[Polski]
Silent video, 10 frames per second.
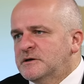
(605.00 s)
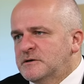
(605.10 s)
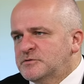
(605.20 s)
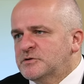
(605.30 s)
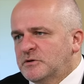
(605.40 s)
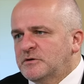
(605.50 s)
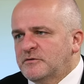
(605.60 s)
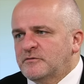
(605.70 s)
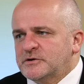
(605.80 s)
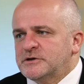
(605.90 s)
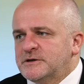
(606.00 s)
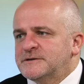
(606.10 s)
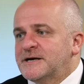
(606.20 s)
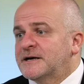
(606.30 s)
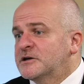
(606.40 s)
y, przykładowo właśnie
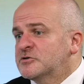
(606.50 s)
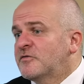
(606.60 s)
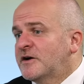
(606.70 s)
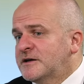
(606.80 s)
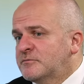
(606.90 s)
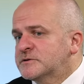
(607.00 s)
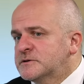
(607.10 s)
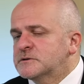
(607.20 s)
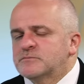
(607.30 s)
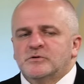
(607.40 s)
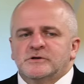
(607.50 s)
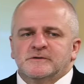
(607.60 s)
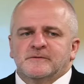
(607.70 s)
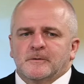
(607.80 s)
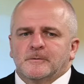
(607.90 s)
zaangażowania polskiego
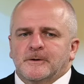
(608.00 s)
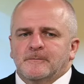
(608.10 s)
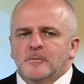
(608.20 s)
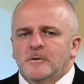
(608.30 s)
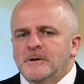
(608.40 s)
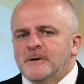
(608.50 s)
społeczeństwa rok temu,